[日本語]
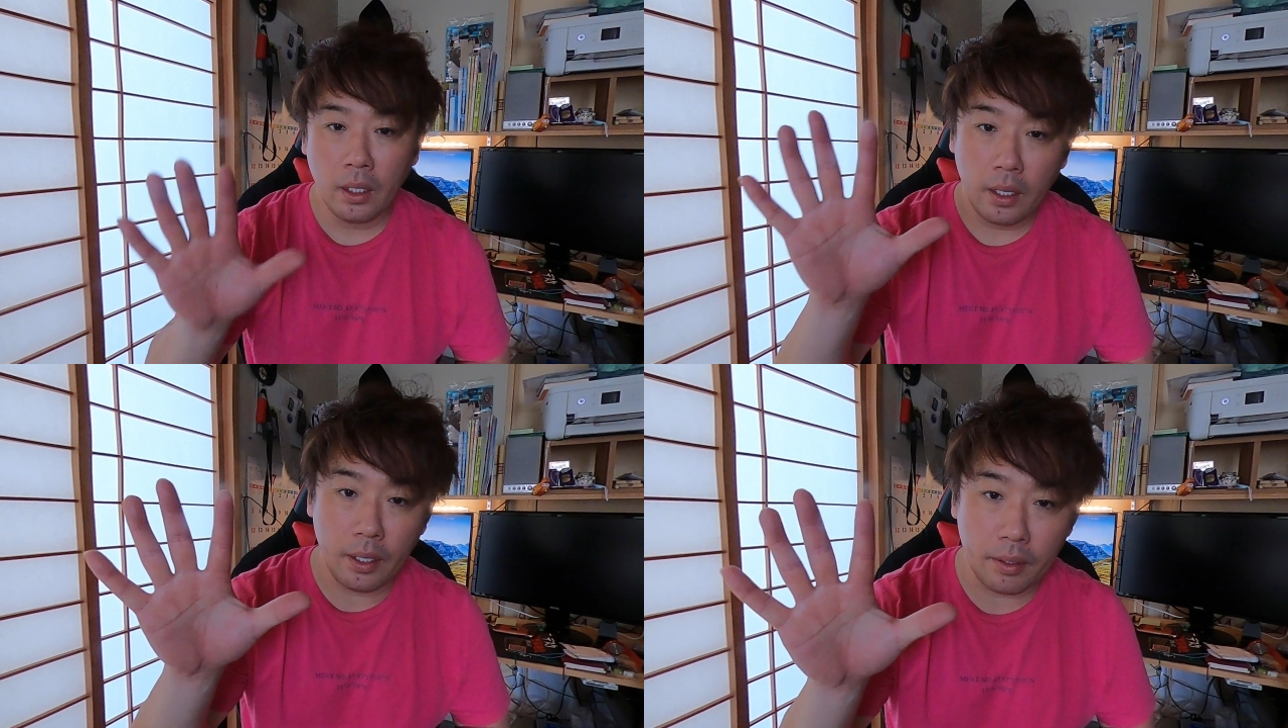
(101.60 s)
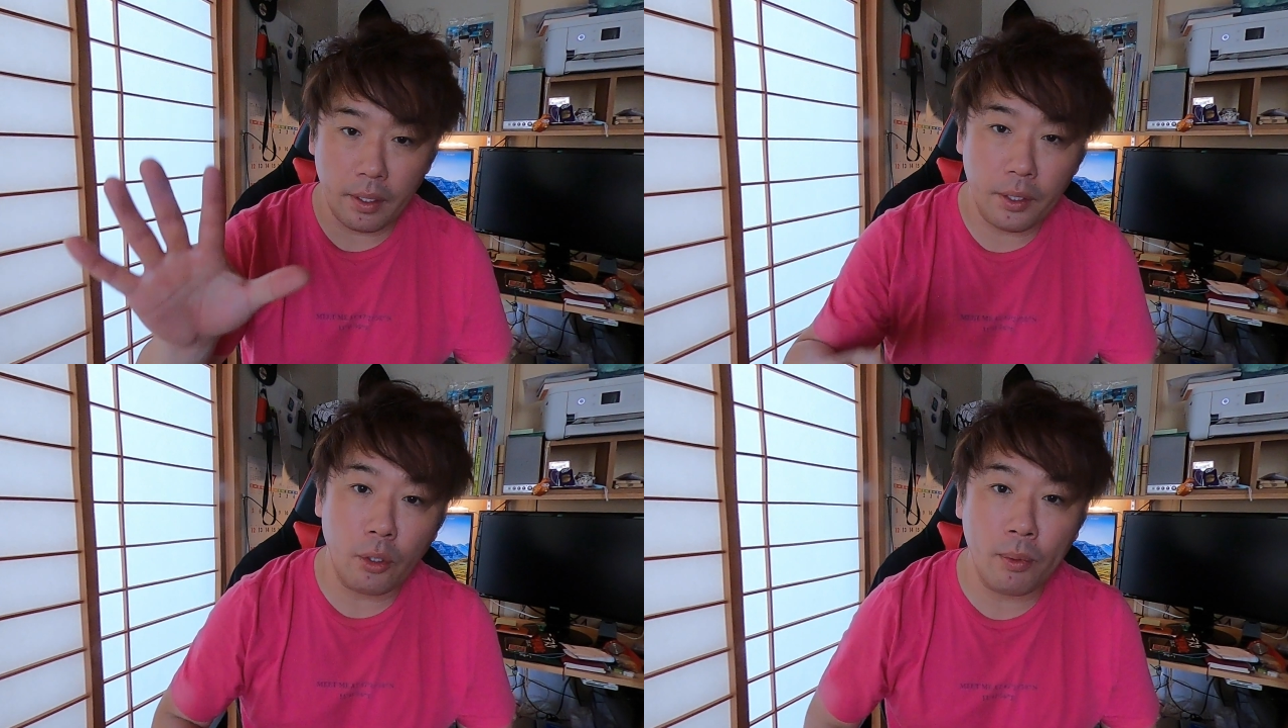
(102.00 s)
はい、
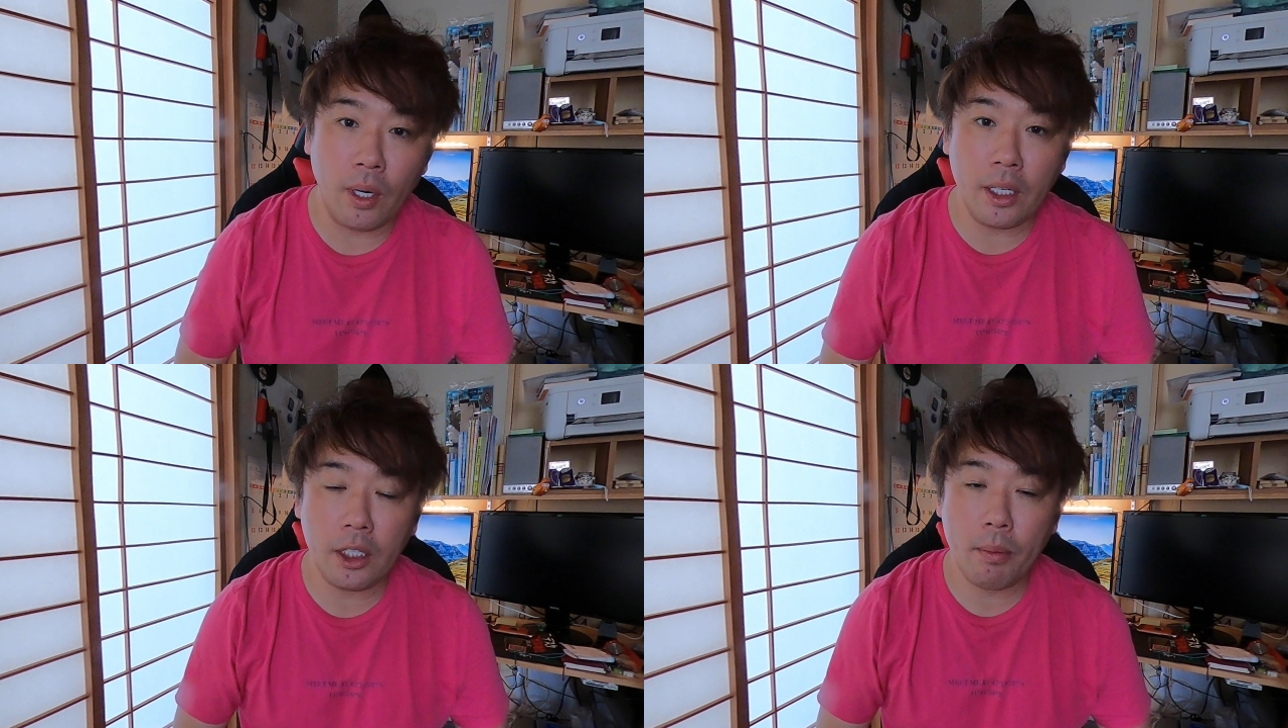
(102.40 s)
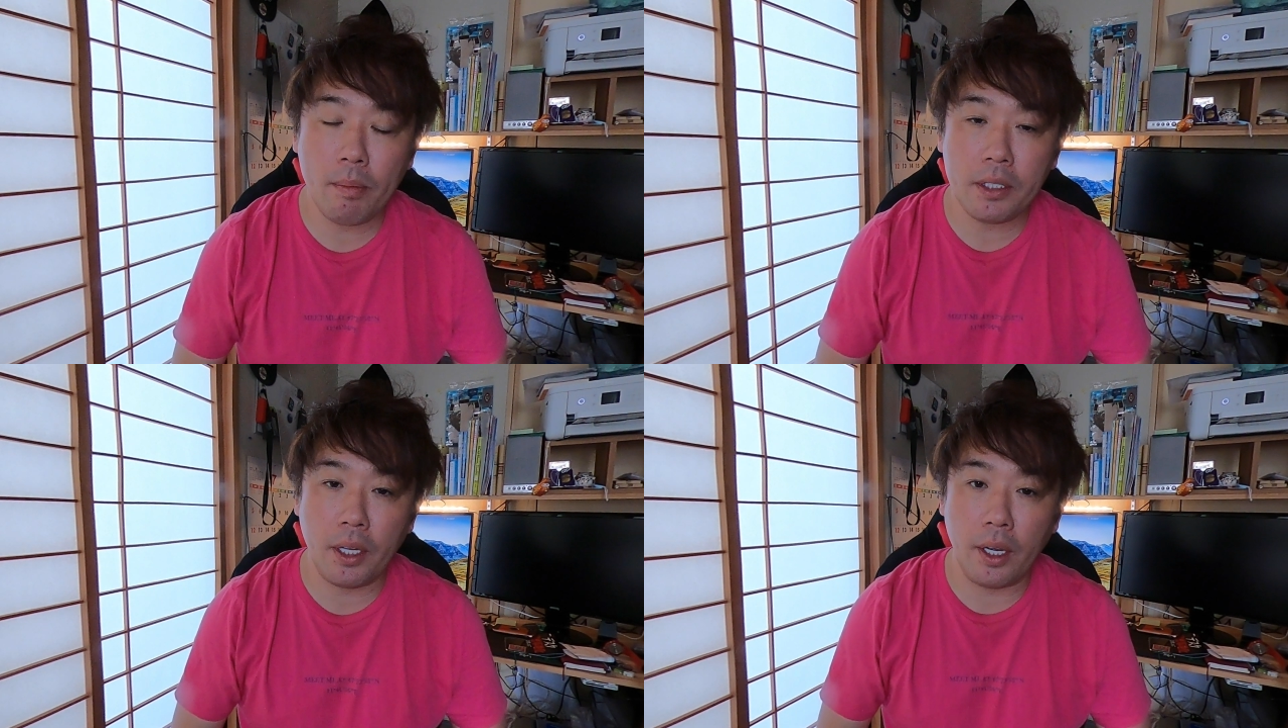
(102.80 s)
えー、どうも改め
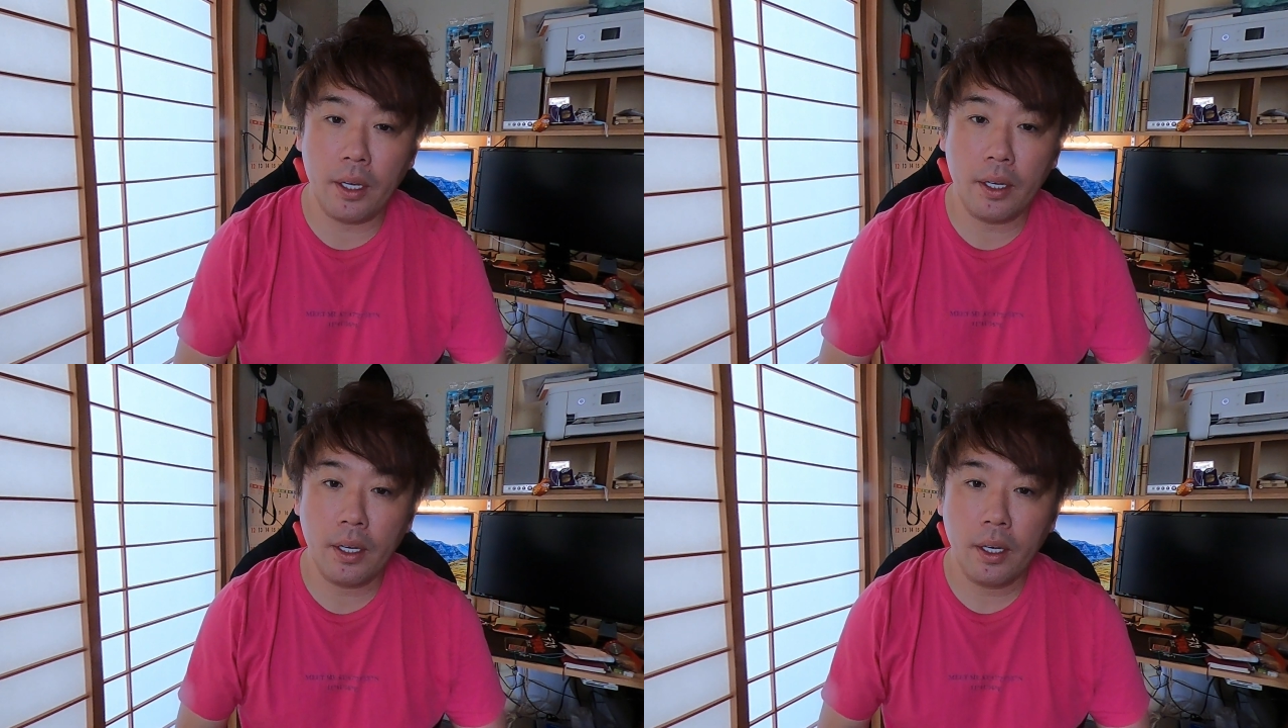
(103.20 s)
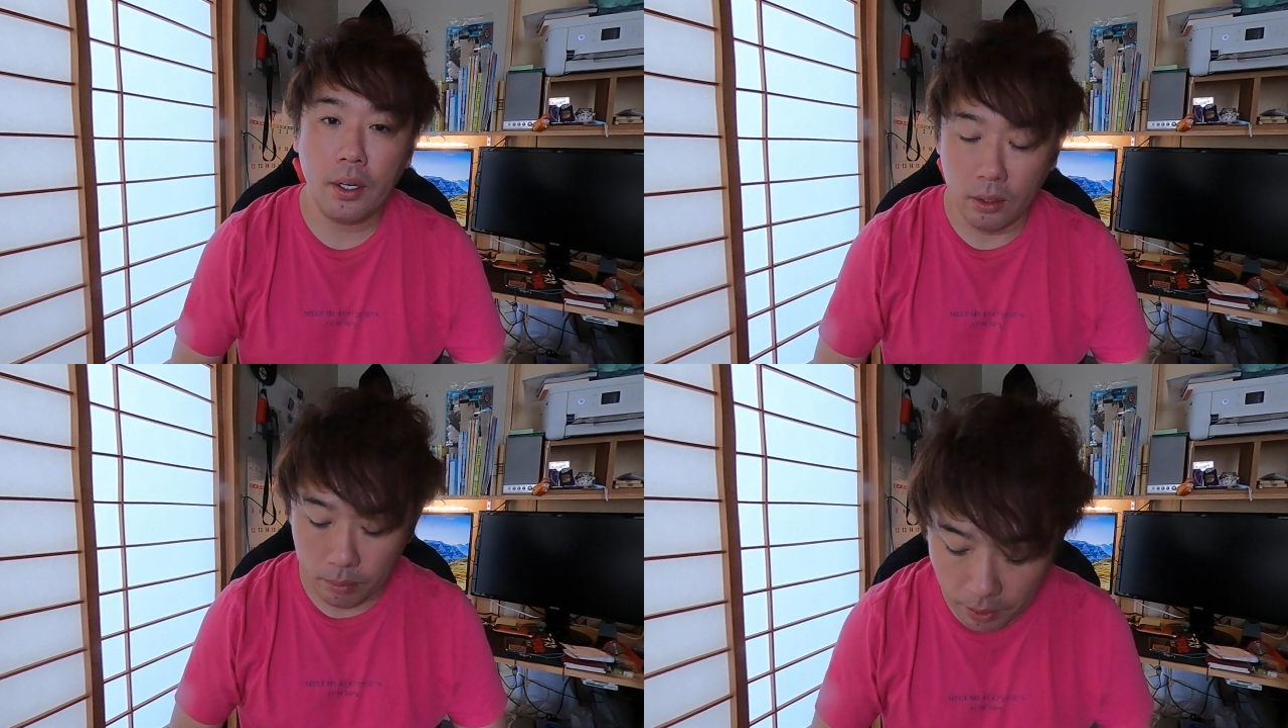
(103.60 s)
まして
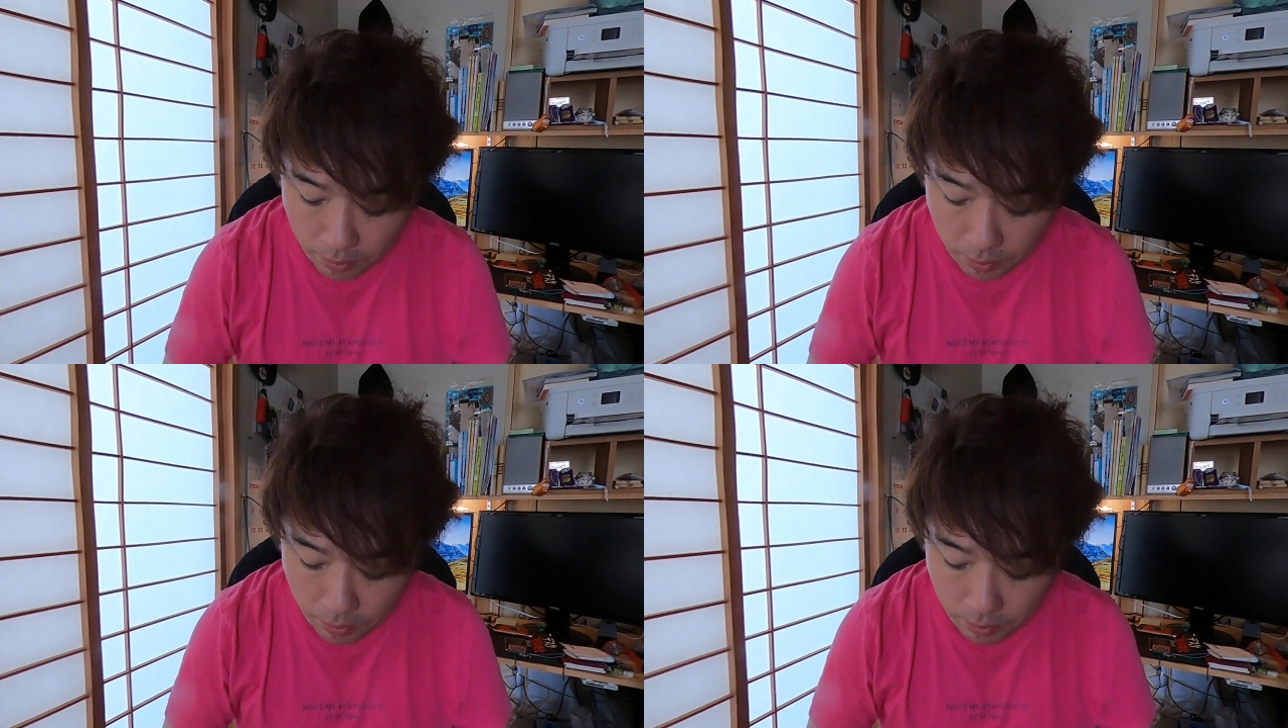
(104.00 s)
近江飛